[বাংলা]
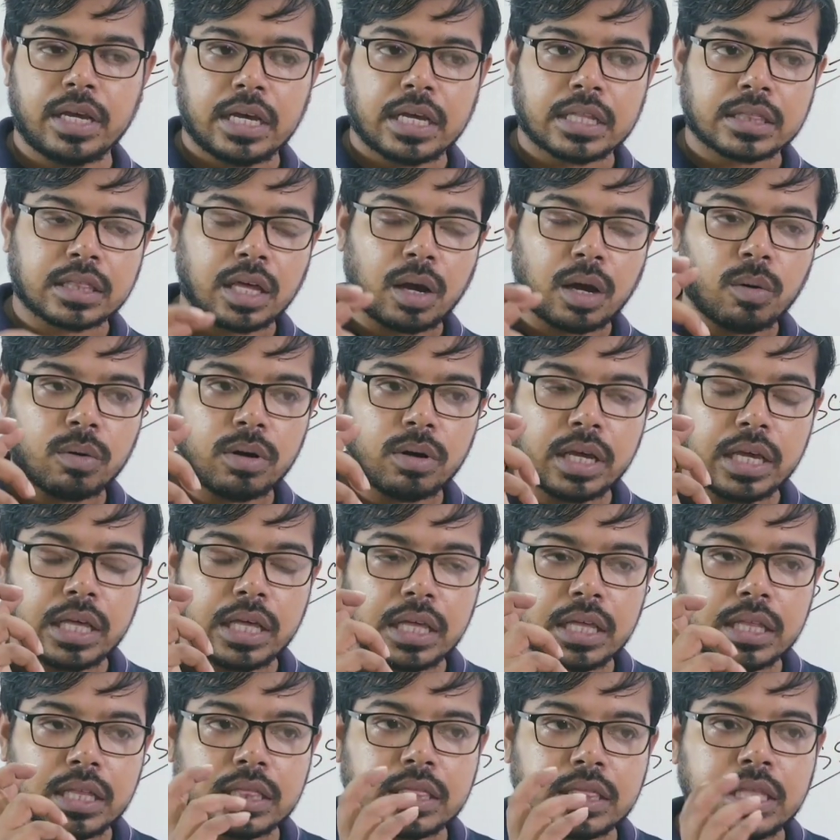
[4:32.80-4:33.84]
তাহলে
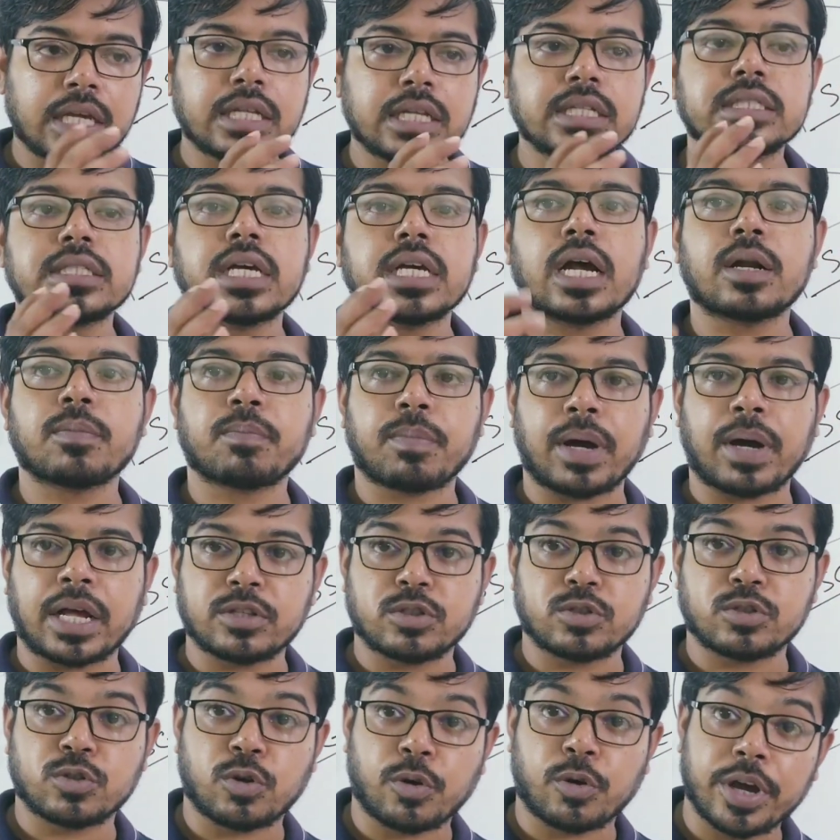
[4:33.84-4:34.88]
তিন চার পাঁচ
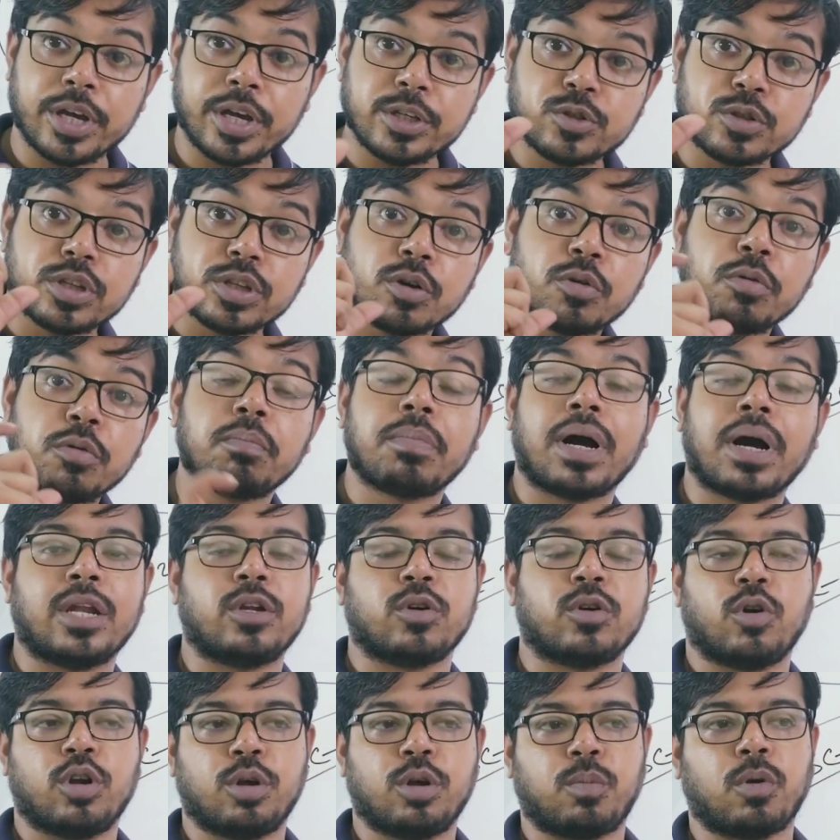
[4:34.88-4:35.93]
ছয় যদি খুব ভালো
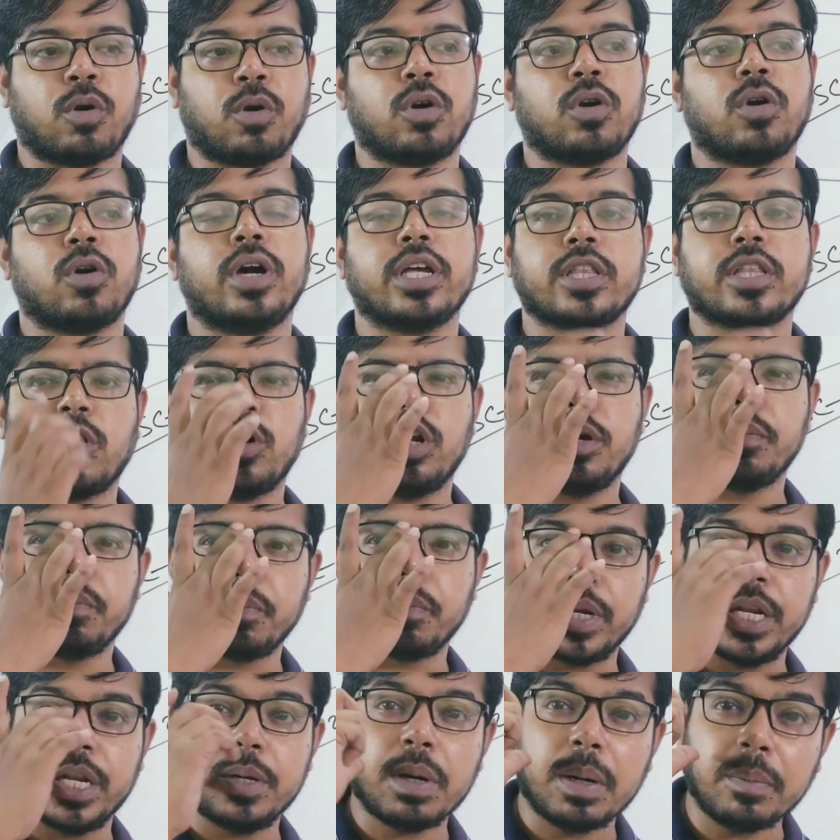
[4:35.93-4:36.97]
করে পড়ানো হয় তাহলে
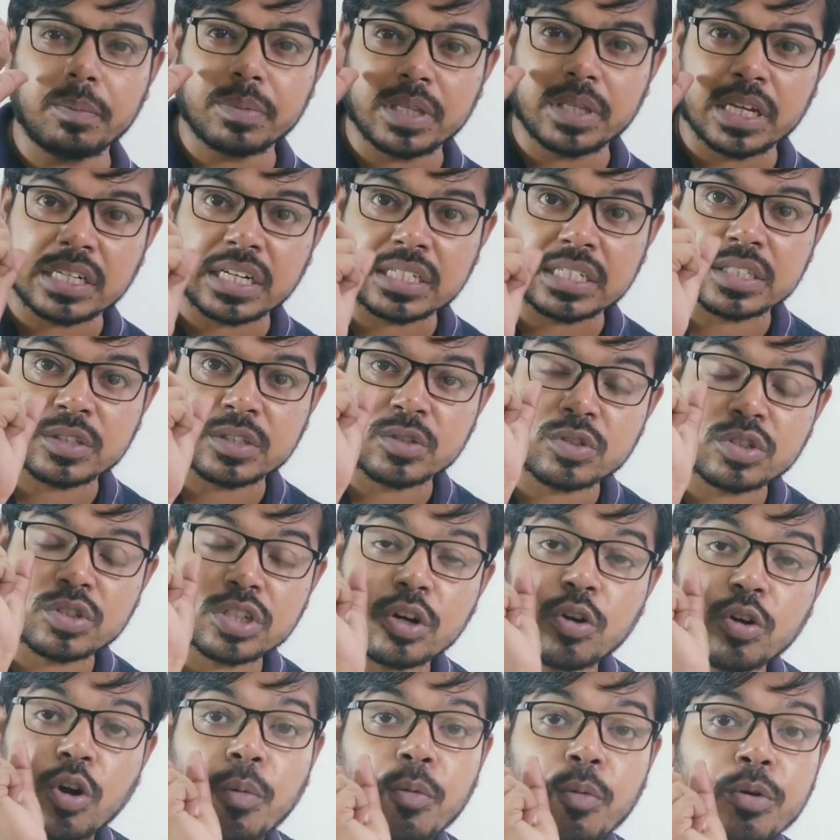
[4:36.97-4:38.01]
মিনিমাম তিনটা সিজনশীল
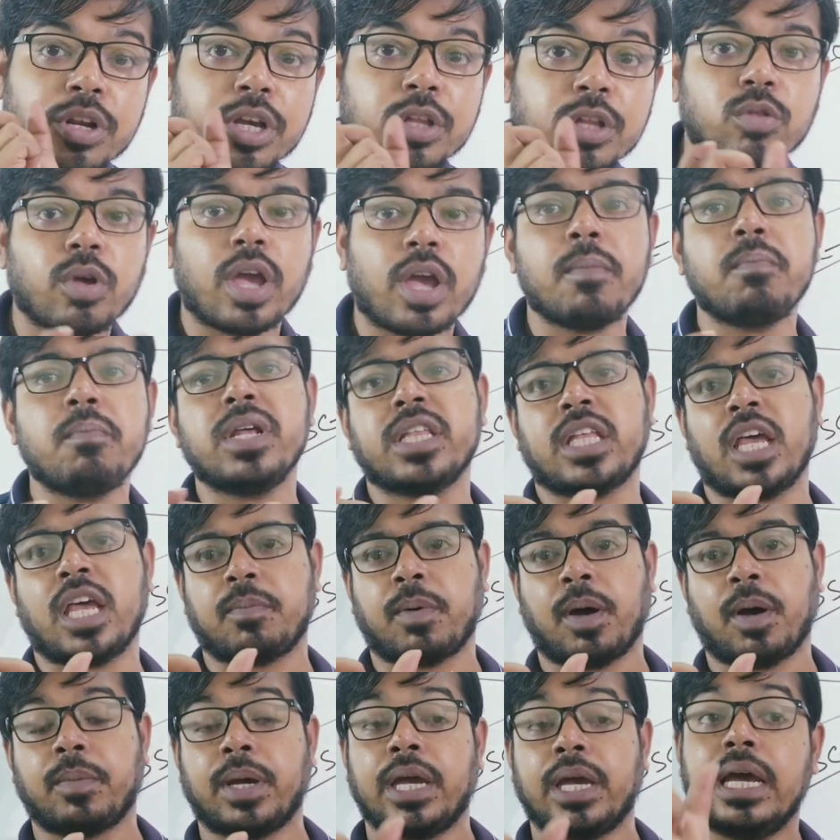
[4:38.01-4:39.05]
কমন কিন্তু এমনিতেই
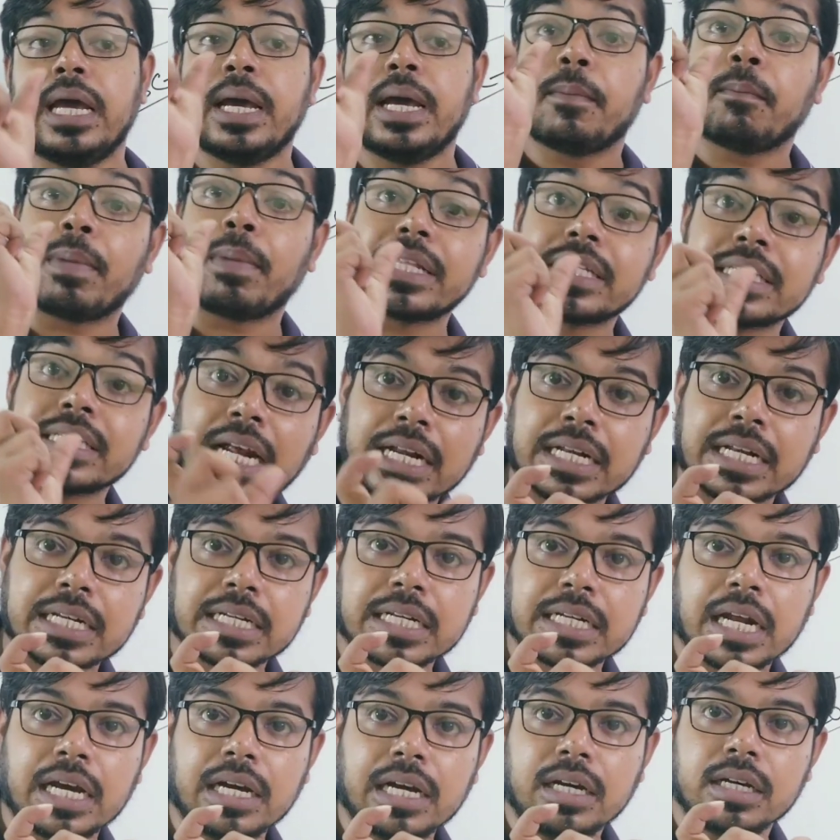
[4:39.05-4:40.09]
পাবে বা
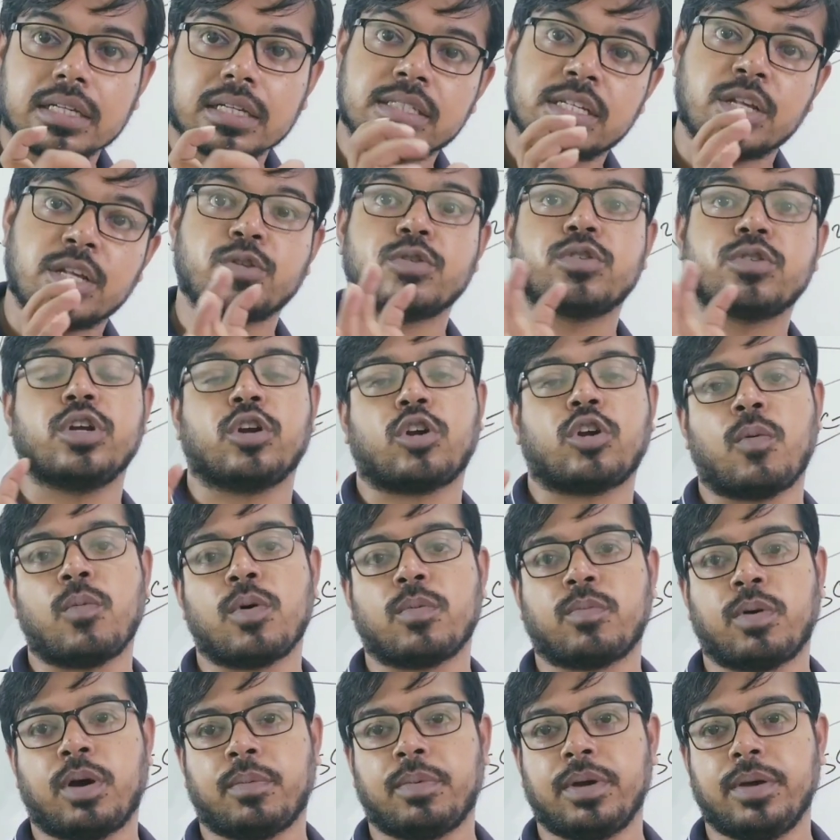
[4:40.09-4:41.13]
চারটা সৃজনশীল কমন
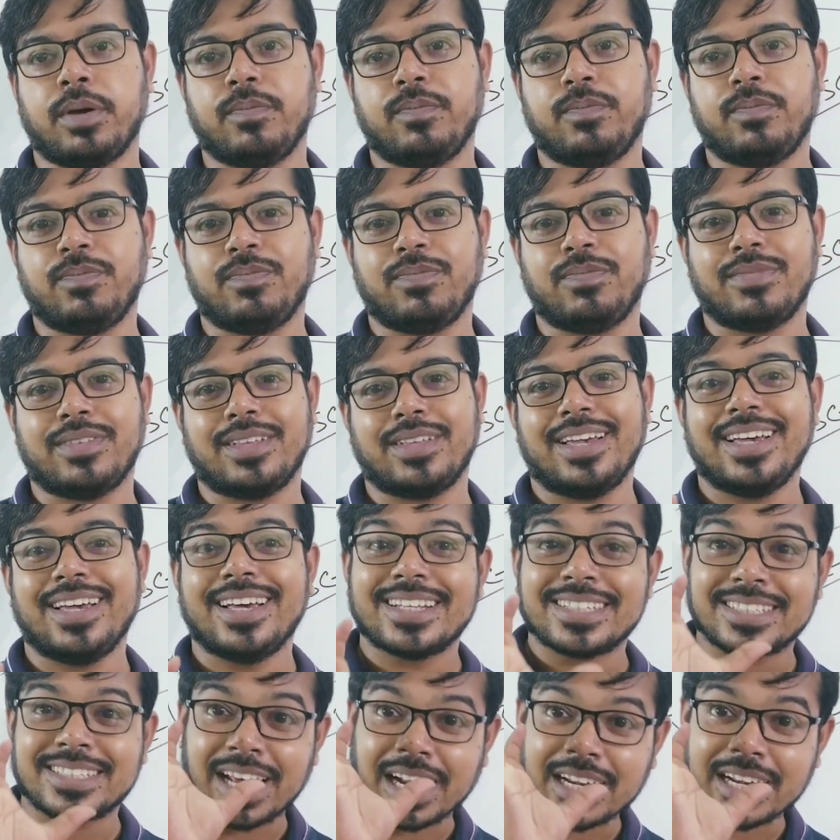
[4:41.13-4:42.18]
পাবে
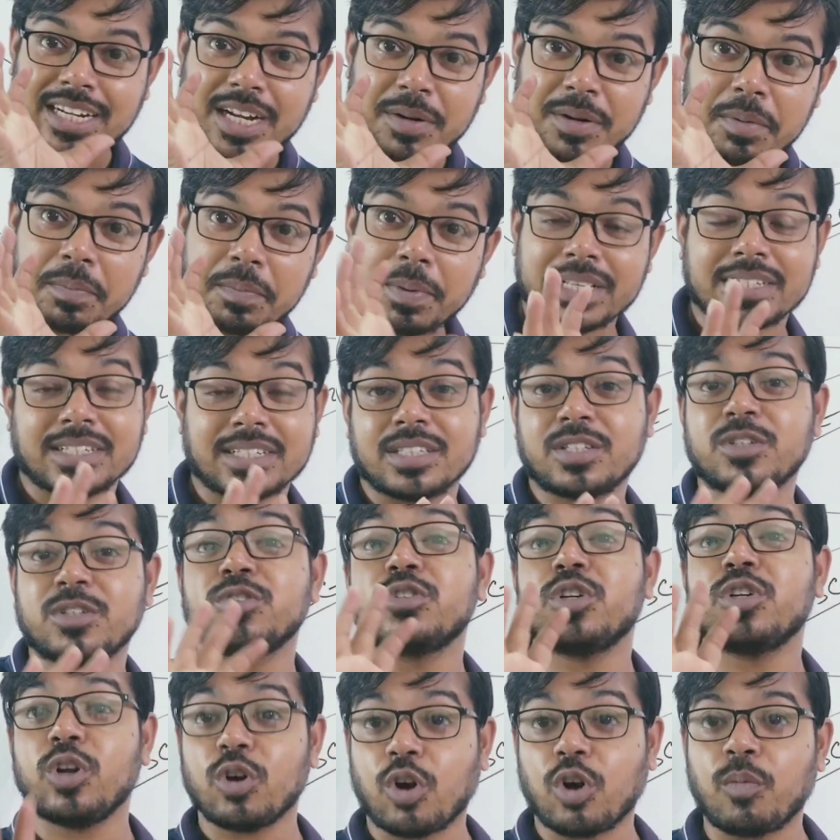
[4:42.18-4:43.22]
চারটা বা পাঁচটা
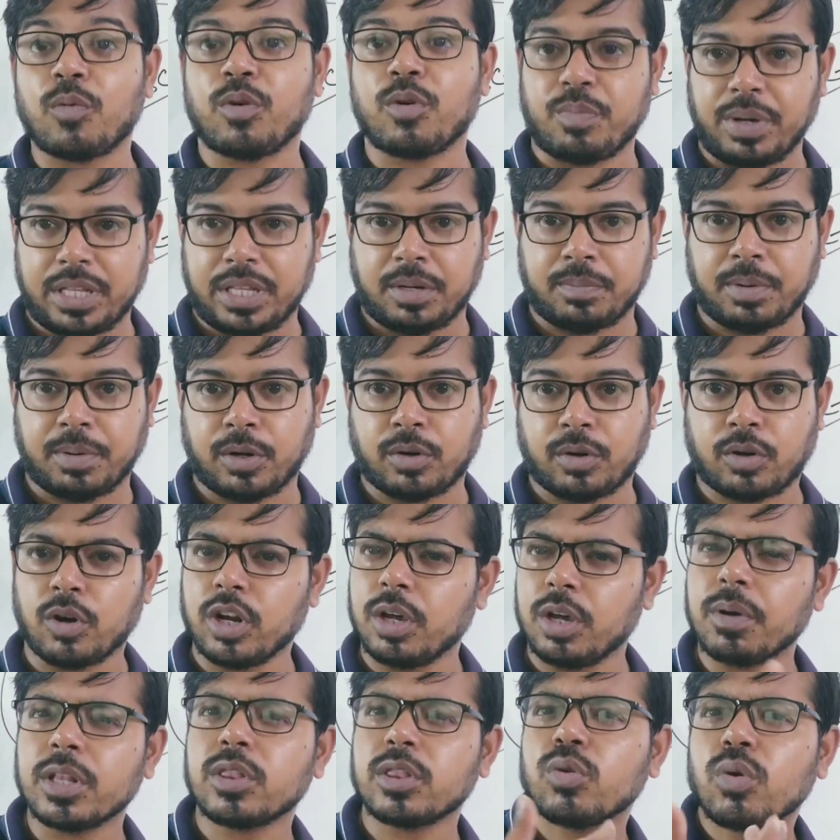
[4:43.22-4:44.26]
সৃজনশীলও কমন পেতে পারো কারণ
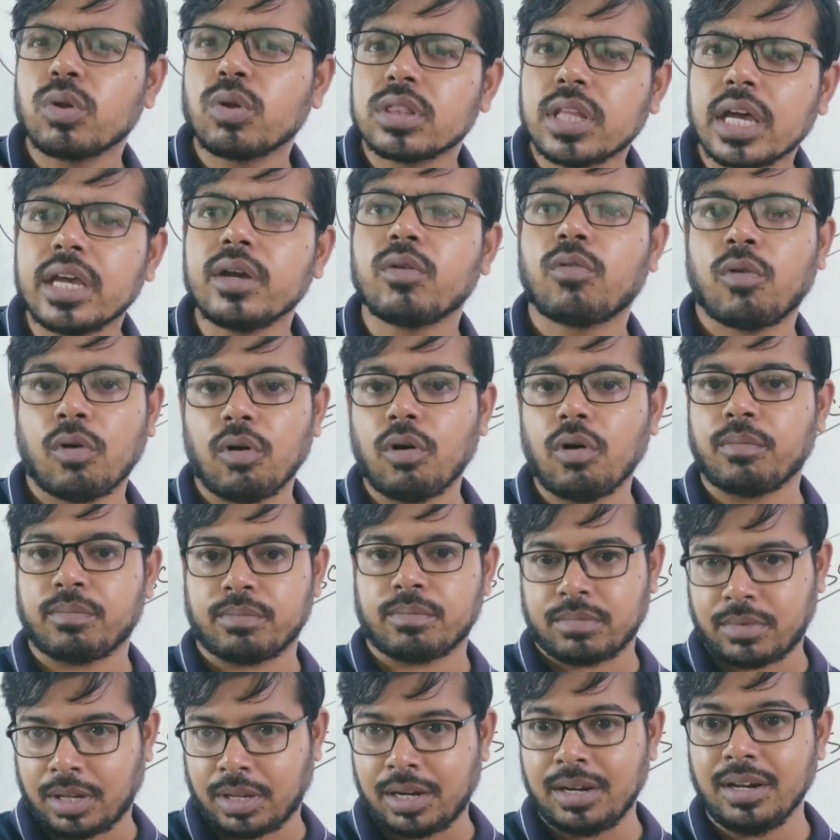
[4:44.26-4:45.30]
এবার তো অধ্যায় কম
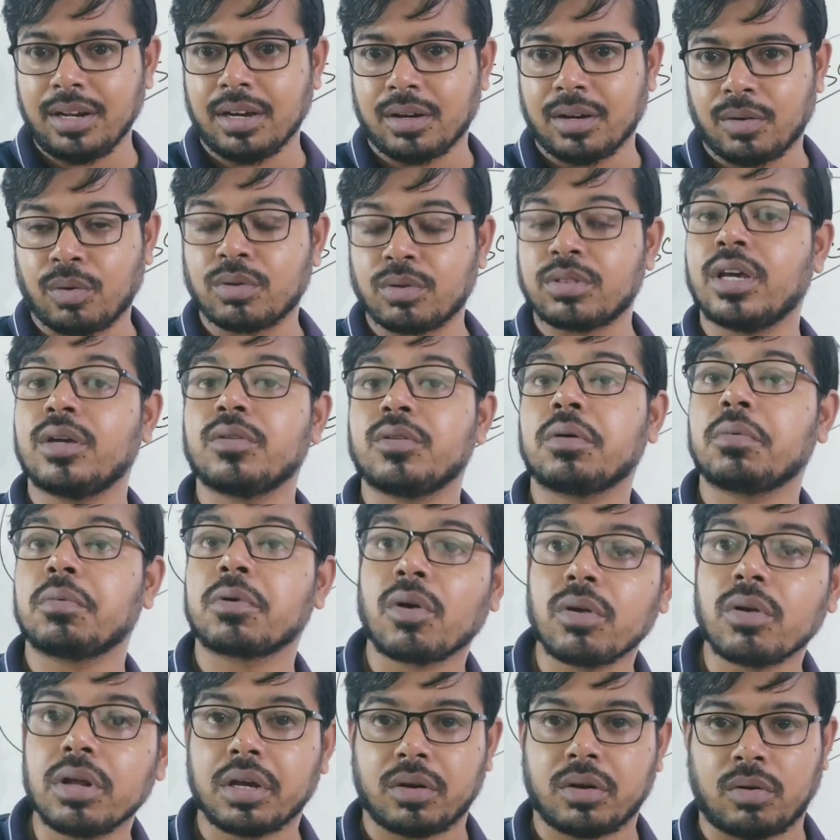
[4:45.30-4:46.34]
তাই না অধ্যায়টা এবার
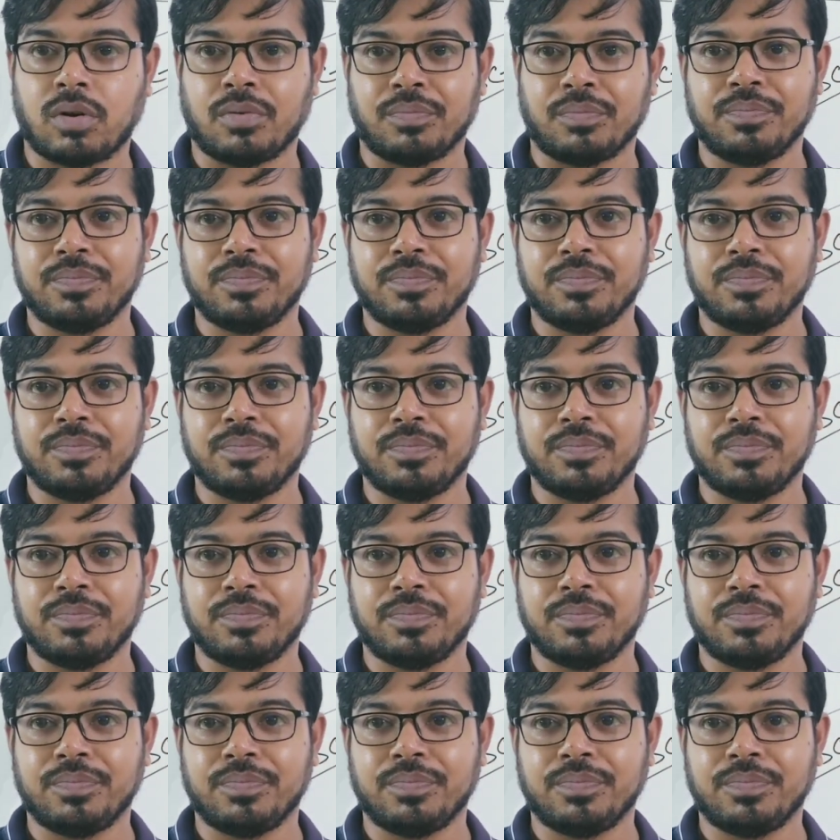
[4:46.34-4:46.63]
অনেক কম